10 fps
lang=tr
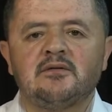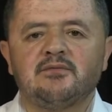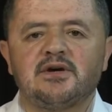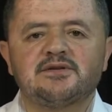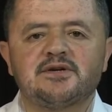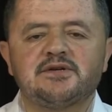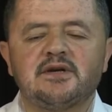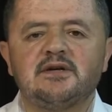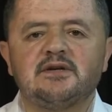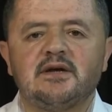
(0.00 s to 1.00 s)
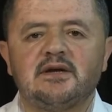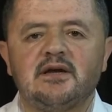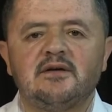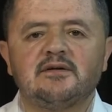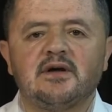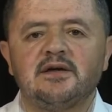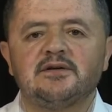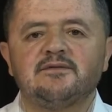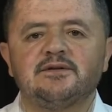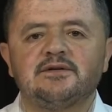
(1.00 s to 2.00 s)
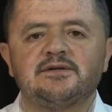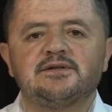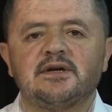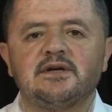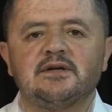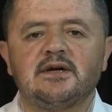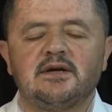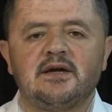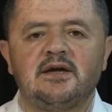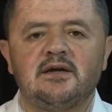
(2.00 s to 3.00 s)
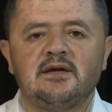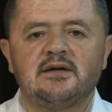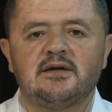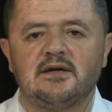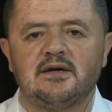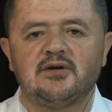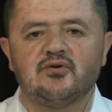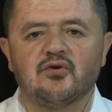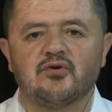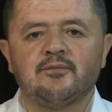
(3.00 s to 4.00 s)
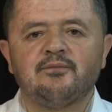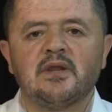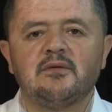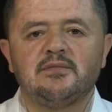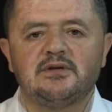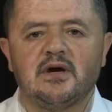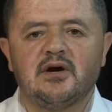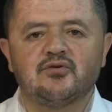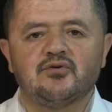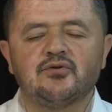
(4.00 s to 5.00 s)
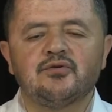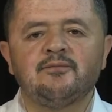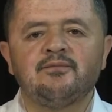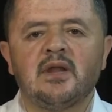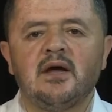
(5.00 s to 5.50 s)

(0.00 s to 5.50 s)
başka şekillere, gayri fıtri şekillere gerek yok. Bir daha okuyorum.